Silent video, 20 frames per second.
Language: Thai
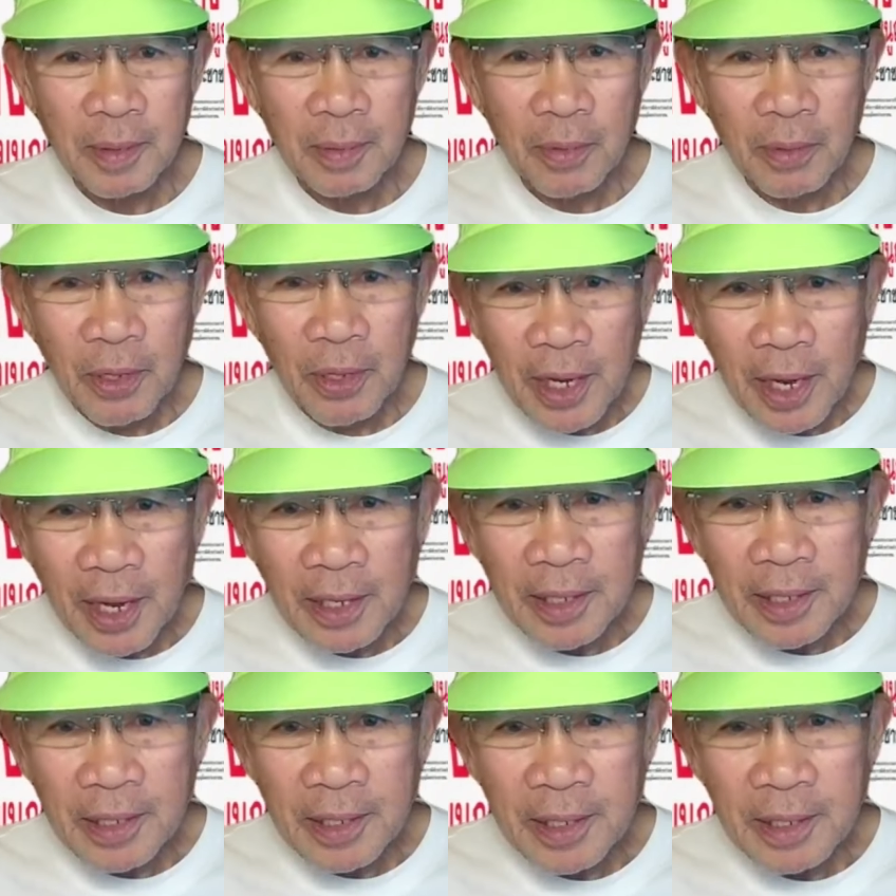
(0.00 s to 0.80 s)
วิ่งง่า
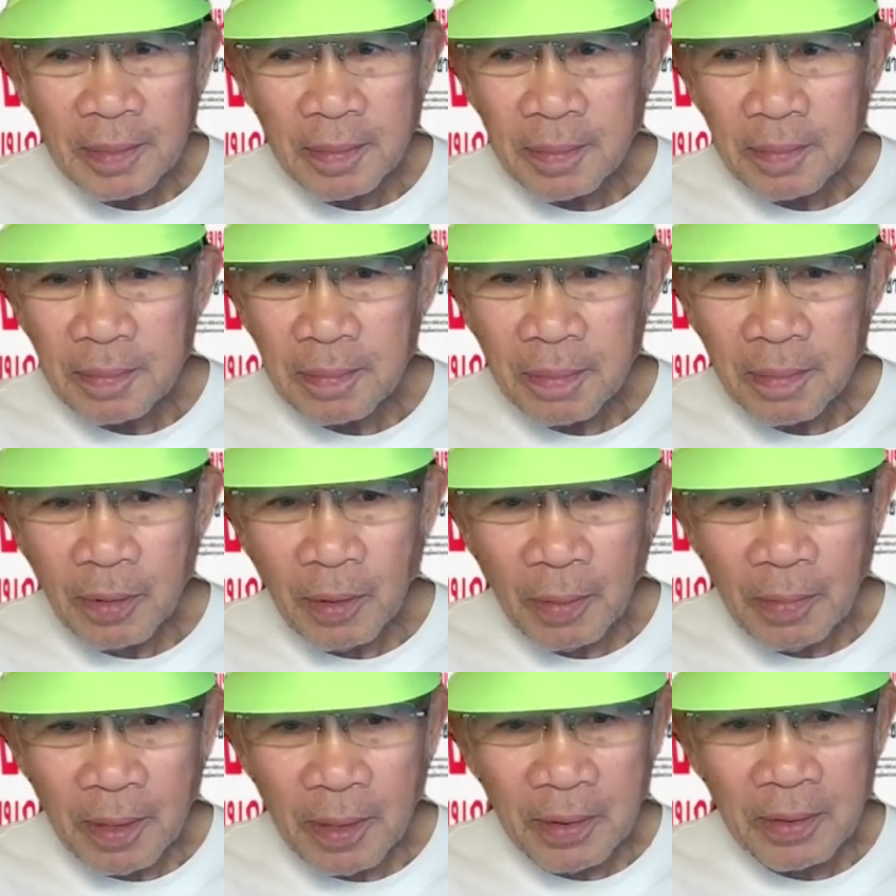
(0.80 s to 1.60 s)
ยคือผ
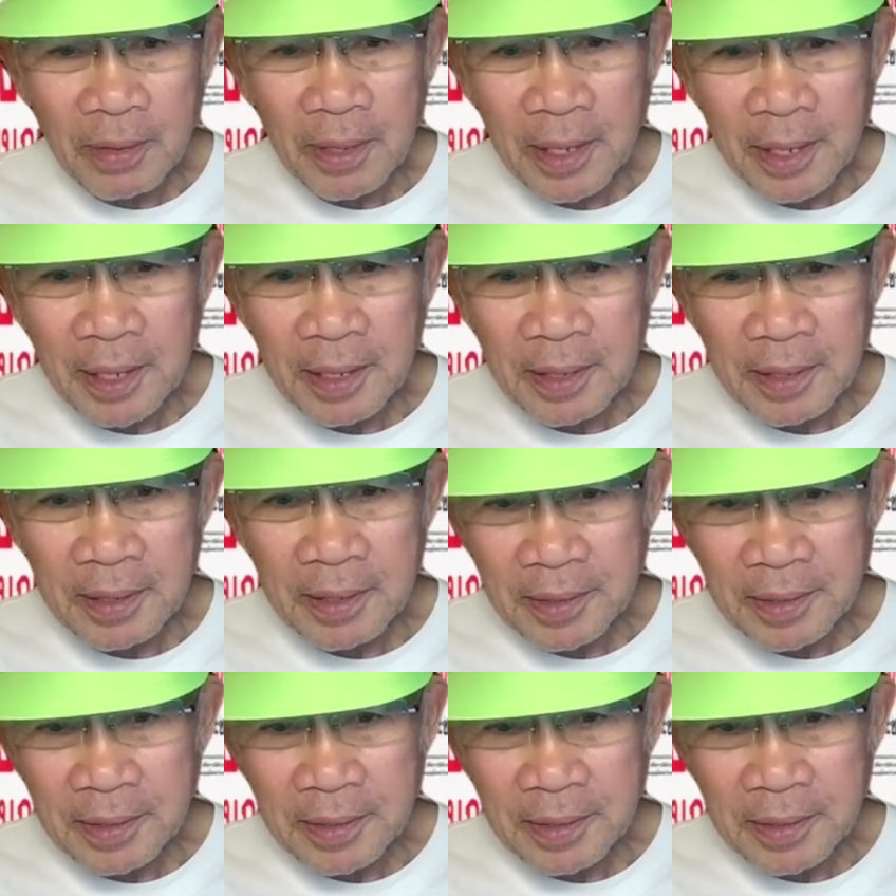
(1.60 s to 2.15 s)
มเอาเรื่อง